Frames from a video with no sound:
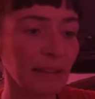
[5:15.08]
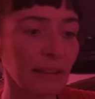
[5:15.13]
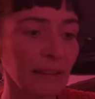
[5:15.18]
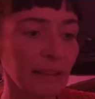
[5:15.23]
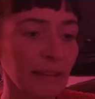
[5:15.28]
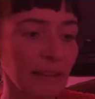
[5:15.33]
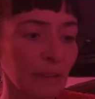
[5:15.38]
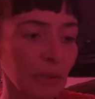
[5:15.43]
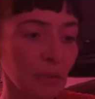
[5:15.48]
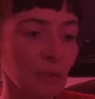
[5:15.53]

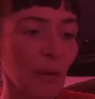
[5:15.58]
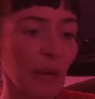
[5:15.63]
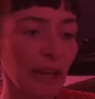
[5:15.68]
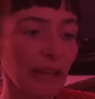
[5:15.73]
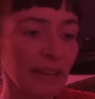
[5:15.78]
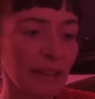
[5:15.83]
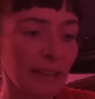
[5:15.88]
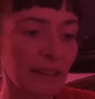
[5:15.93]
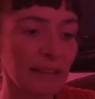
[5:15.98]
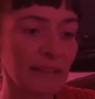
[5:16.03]

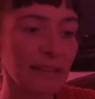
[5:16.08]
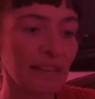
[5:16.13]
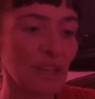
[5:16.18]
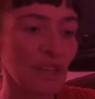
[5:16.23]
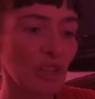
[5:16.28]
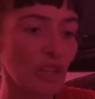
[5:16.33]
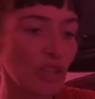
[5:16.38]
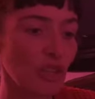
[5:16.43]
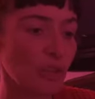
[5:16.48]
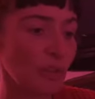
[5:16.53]
Douairière sèche
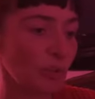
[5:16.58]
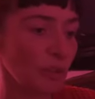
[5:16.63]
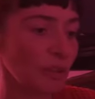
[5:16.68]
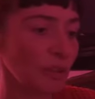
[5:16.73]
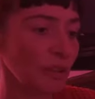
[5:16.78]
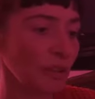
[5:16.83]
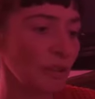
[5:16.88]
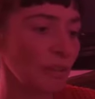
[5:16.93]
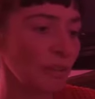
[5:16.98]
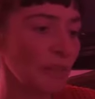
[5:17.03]
et jaune,
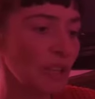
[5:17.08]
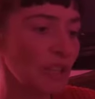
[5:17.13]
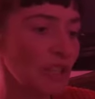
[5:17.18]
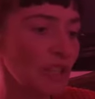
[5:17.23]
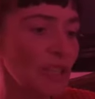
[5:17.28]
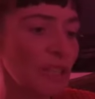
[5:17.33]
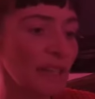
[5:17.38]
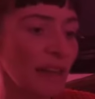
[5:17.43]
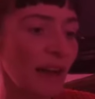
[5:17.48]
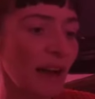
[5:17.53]

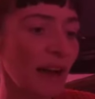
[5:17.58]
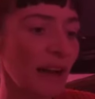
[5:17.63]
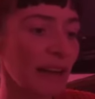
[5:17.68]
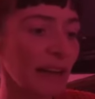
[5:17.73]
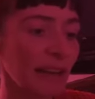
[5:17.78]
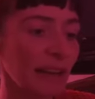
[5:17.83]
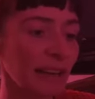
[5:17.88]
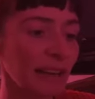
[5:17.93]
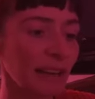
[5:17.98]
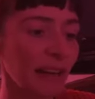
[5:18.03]
magistrat à
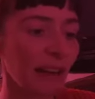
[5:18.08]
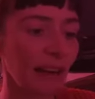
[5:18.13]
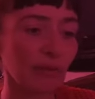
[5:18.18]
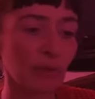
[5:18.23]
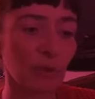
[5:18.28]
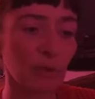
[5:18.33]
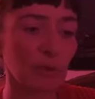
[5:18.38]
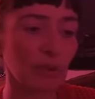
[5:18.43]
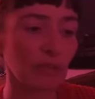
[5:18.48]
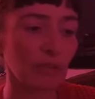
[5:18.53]
l'air grave
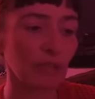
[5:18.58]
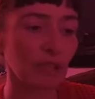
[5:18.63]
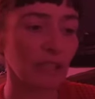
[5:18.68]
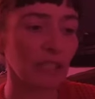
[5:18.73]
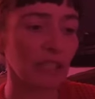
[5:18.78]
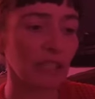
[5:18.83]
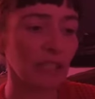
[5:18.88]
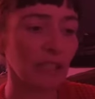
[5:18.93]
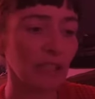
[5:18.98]
enseveli,